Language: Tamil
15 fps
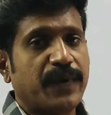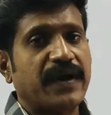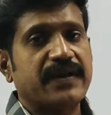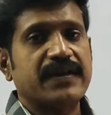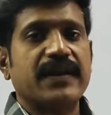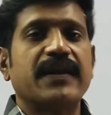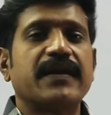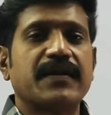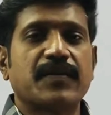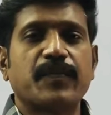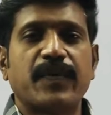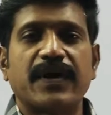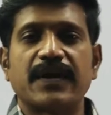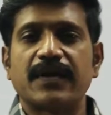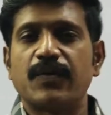பார்ட்டி லெட்ரு
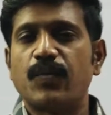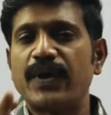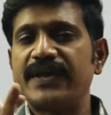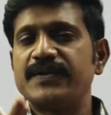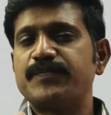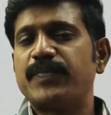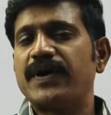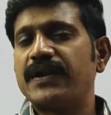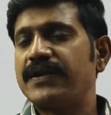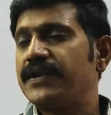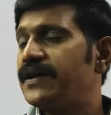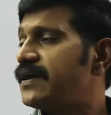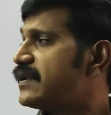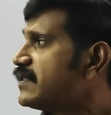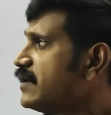பாருங்கள் ஒய்
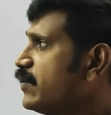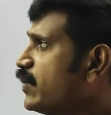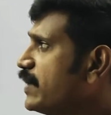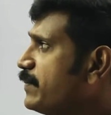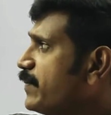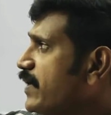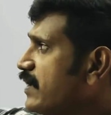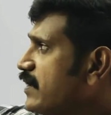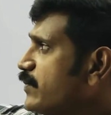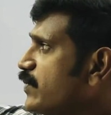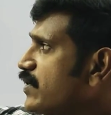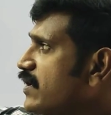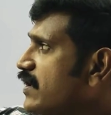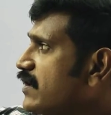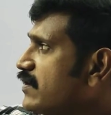பார்ட்டியாக இருந்தால் ஒய் பார்ட்டி
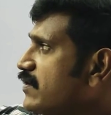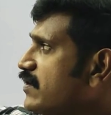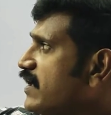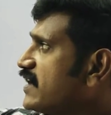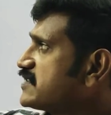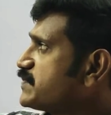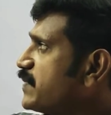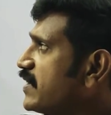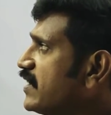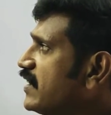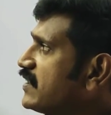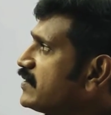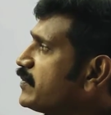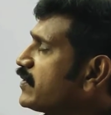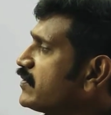மட்டும் அங்கே இருக்கட்டும் எக்ஸ்
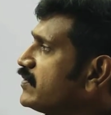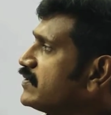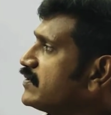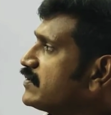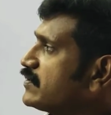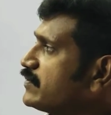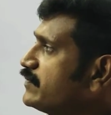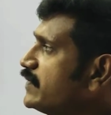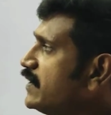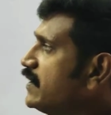பார்ட்டியில் அந்த பக்கம் வந்துட்டோம்